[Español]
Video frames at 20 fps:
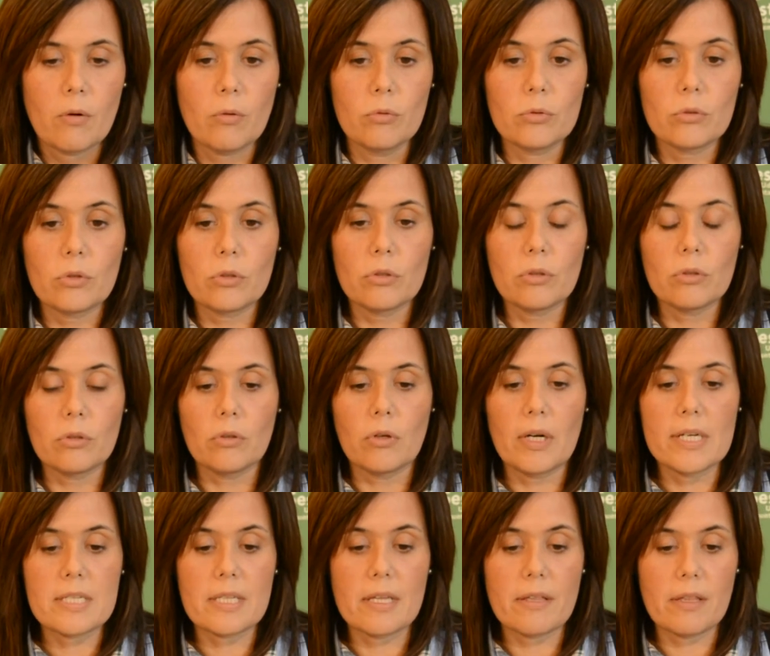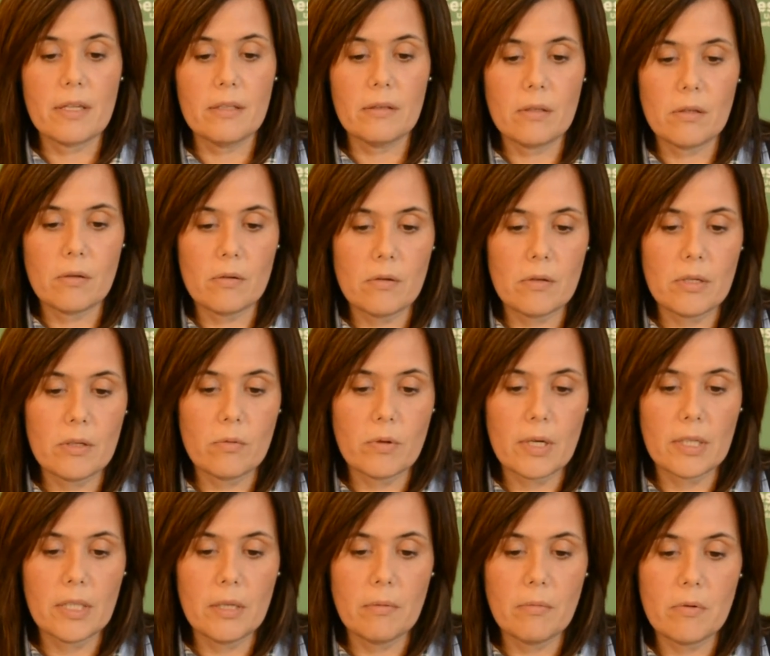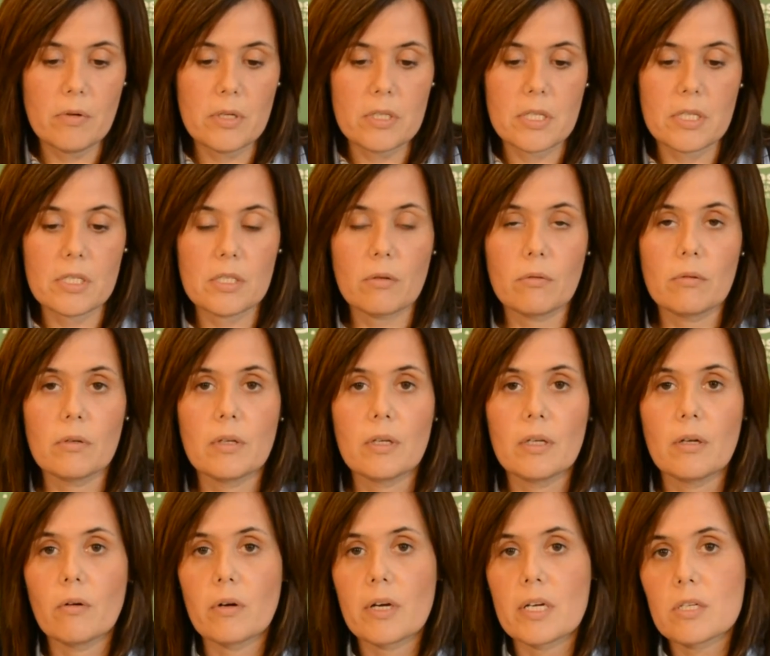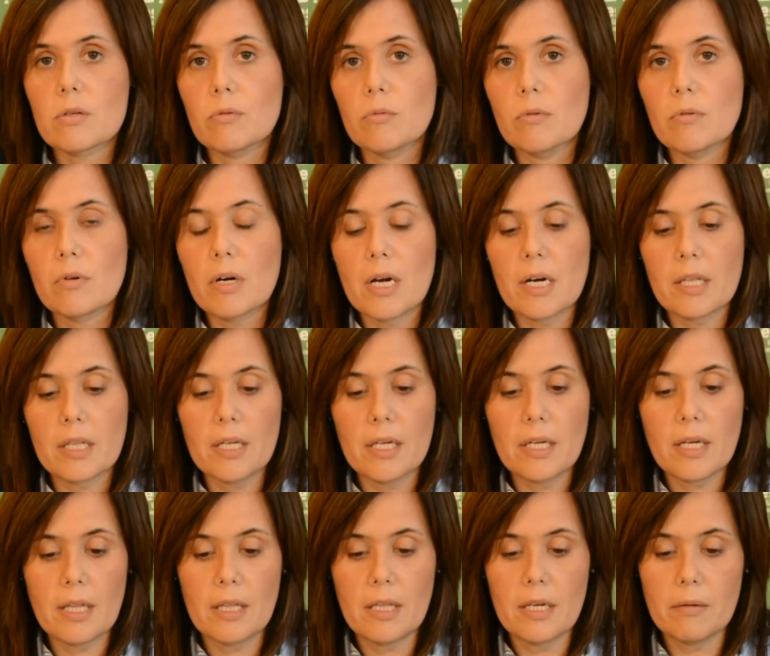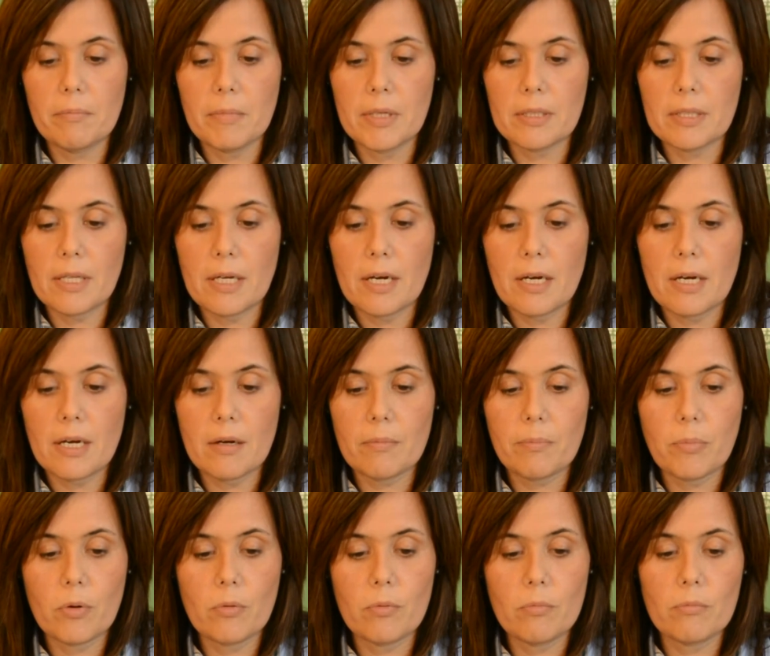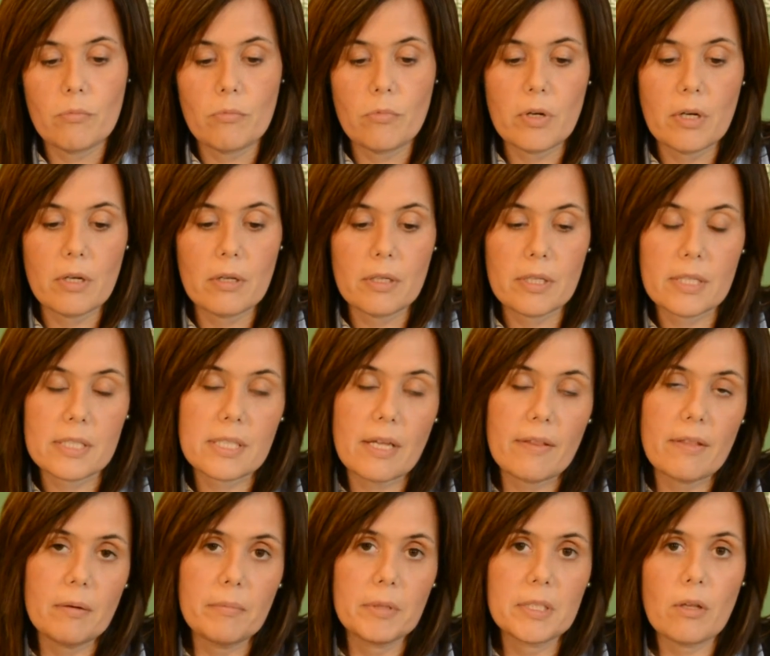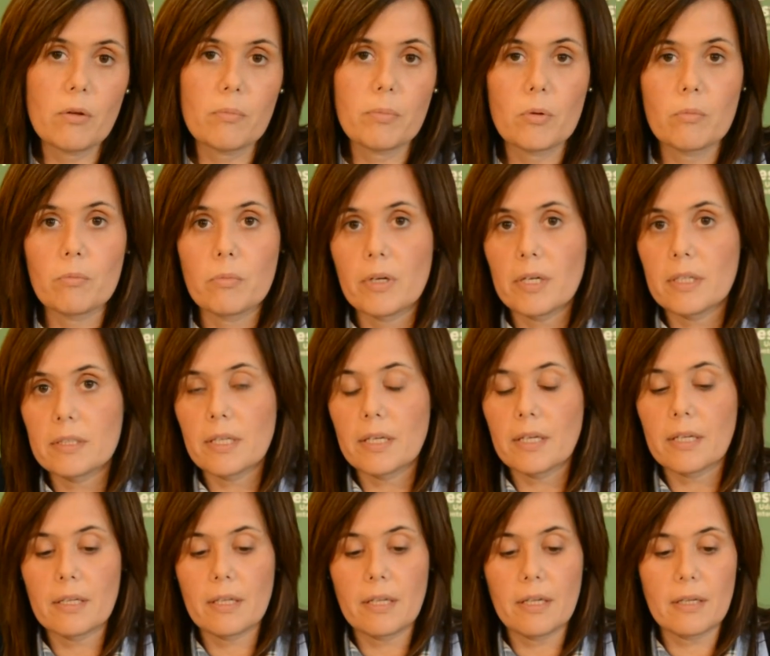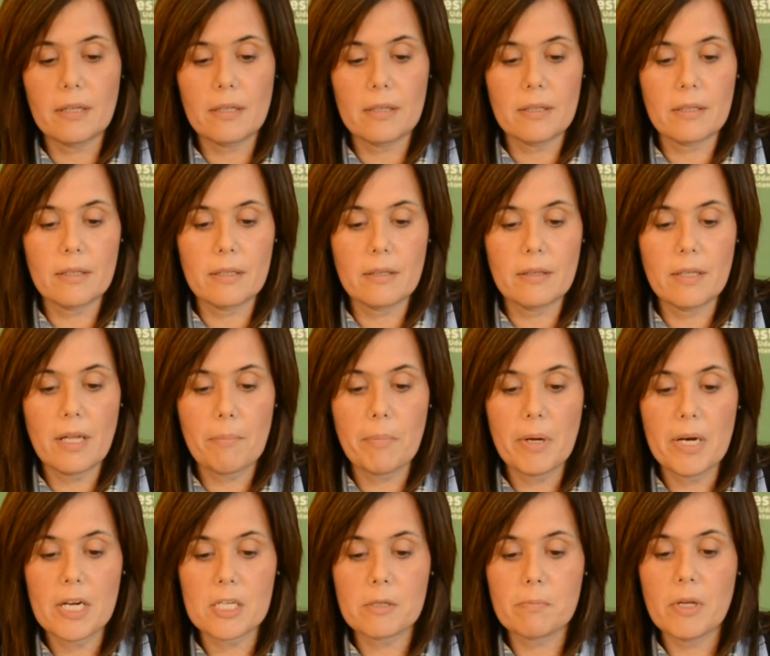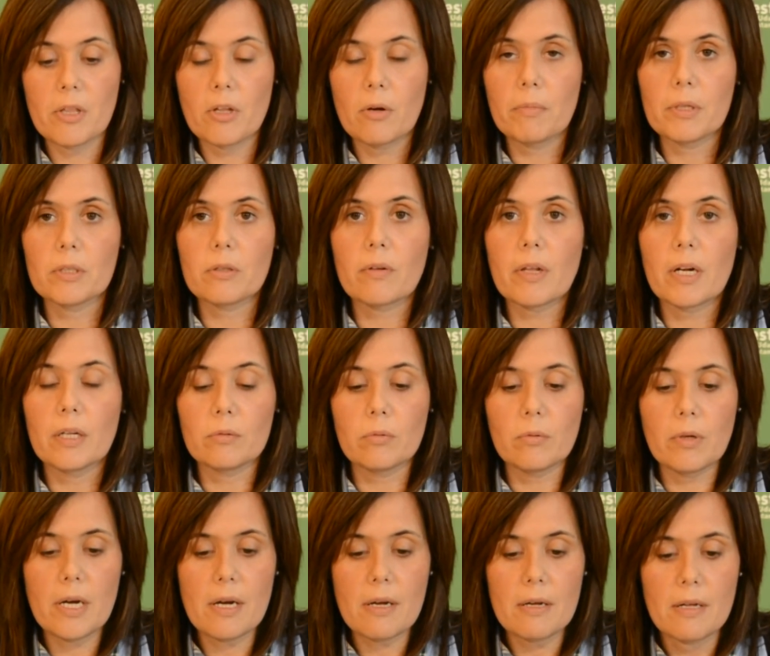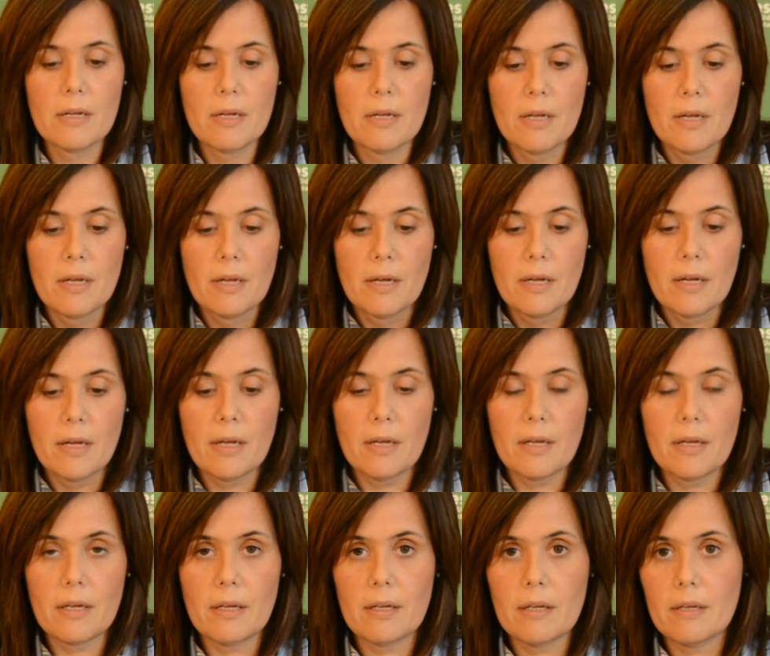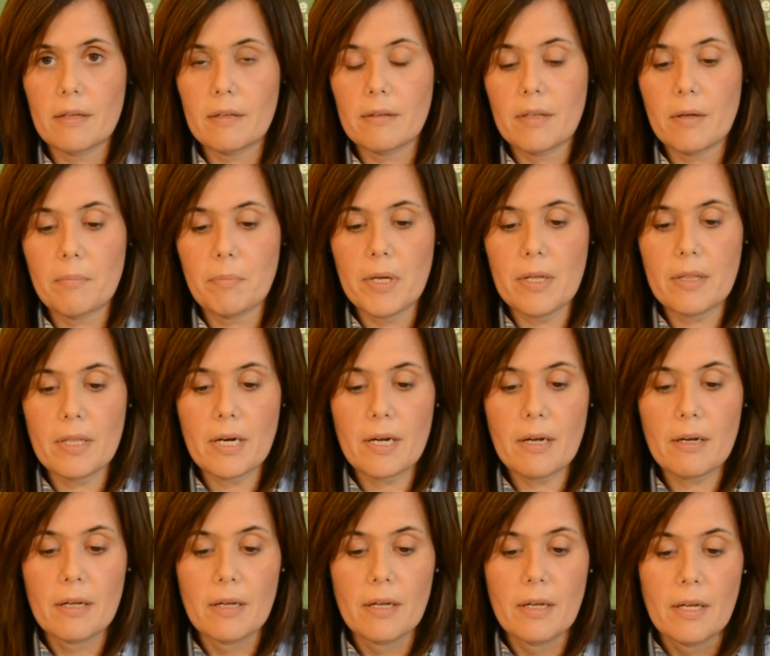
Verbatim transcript: Junto a este centro educativo existe eh, lo que es un jardín que, delimita por un, eh, que está delimitado por un murete eh, de apenas medio metro de altura de piedra.